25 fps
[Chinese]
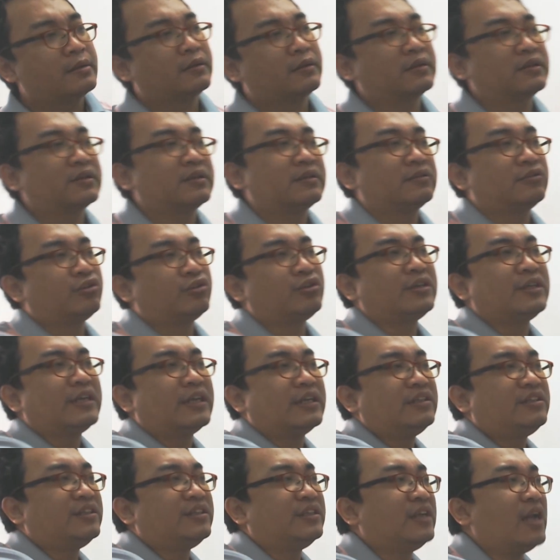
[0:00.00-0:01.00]
去年
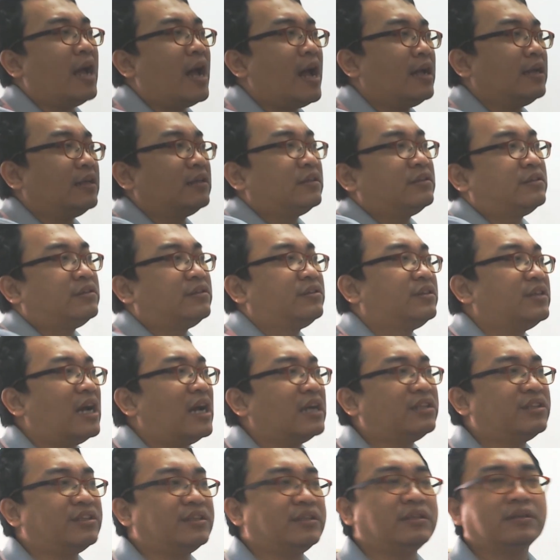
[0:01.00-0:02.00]
己亥甲
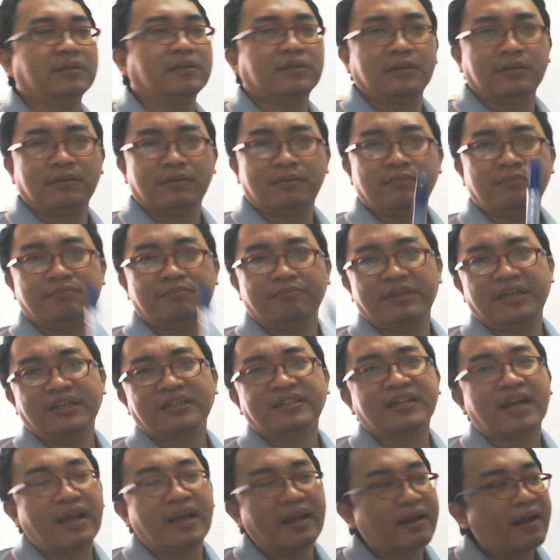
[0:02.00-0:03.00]
己一合没
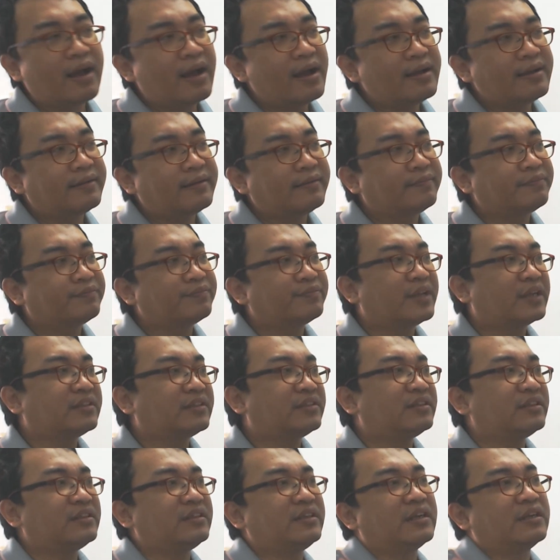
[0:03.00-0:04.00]
财啦，那
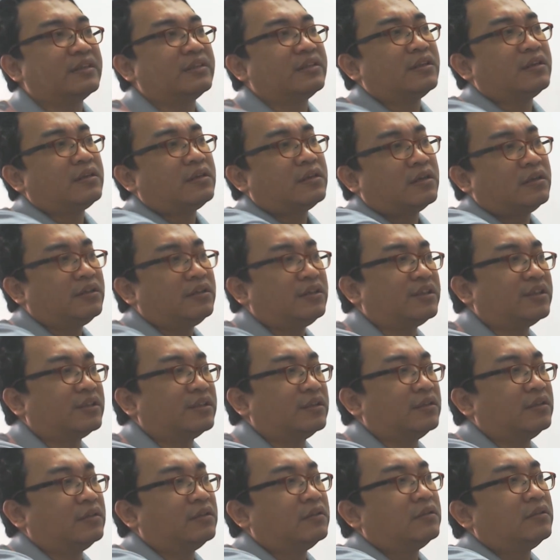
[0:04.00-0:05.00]
今年呢庚
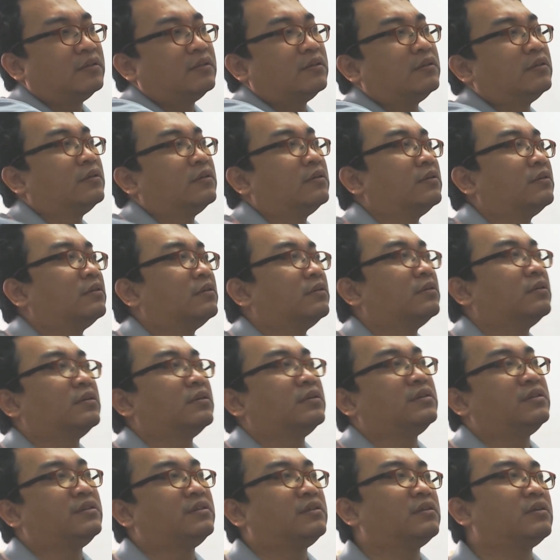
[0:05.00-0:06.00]
子
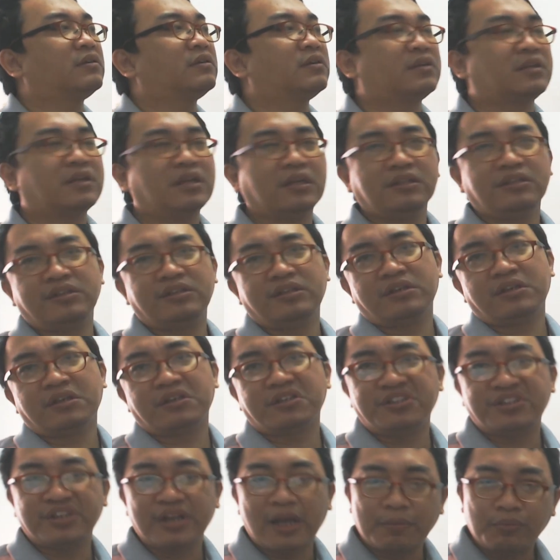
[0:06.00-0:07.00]
庚金克
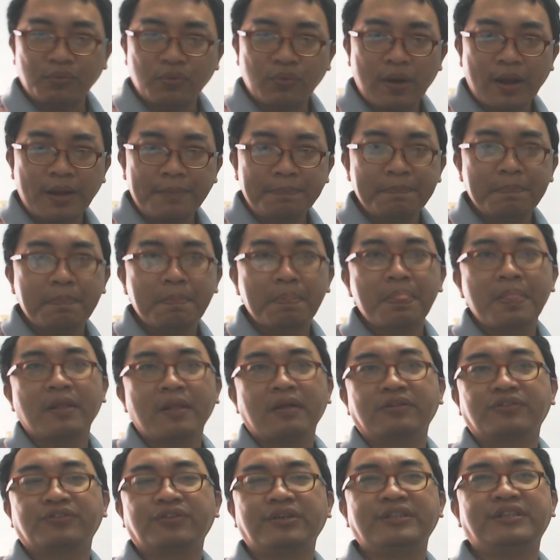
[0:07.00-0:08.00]
甲木啊，
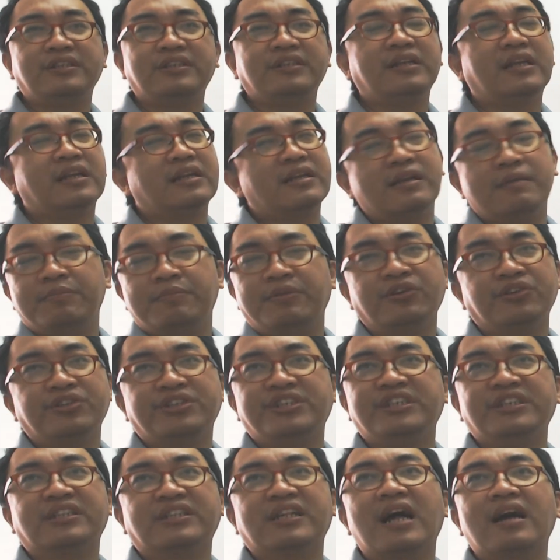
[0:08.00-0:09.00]
所以今年也没有戏
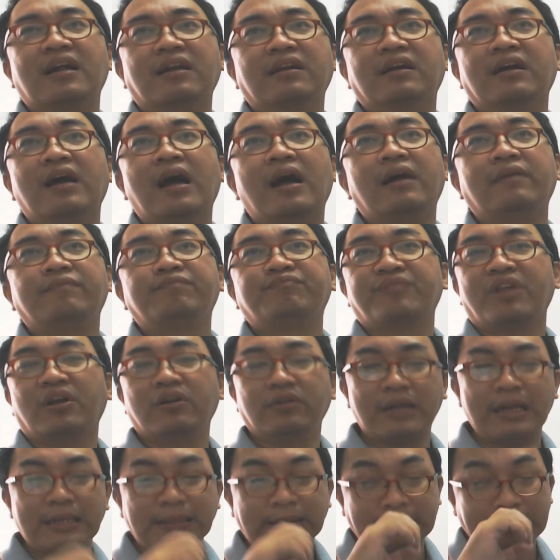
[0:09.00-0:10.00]
唱了。哦，
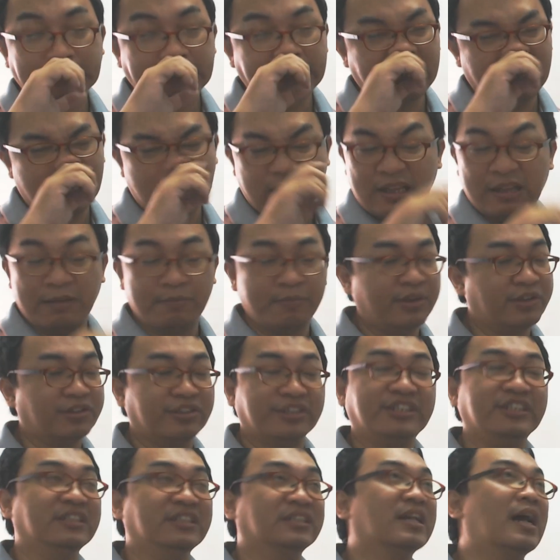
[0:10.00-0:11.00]
他今年也没有
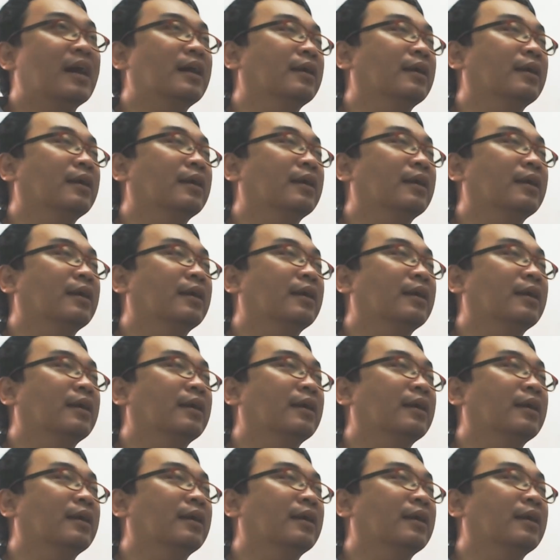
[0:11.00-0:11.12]
戏唱了，